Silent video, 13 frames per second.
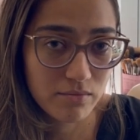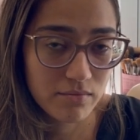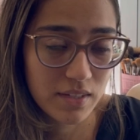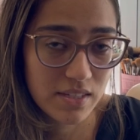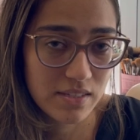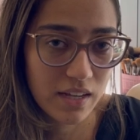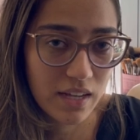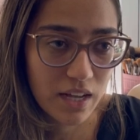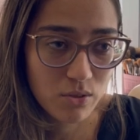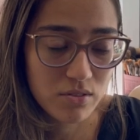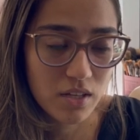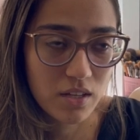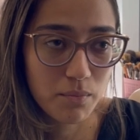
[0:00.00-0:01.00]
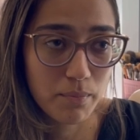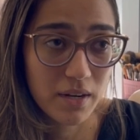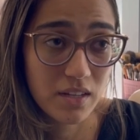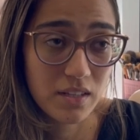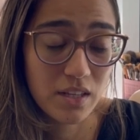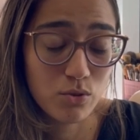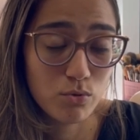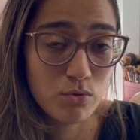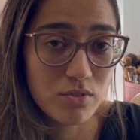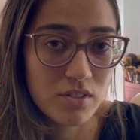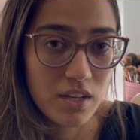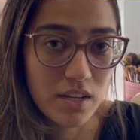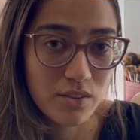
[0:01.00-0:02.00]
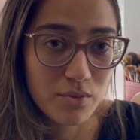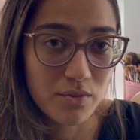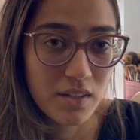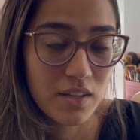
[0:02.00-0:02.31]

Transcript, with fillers: nessa causa aí para que dê tudo certo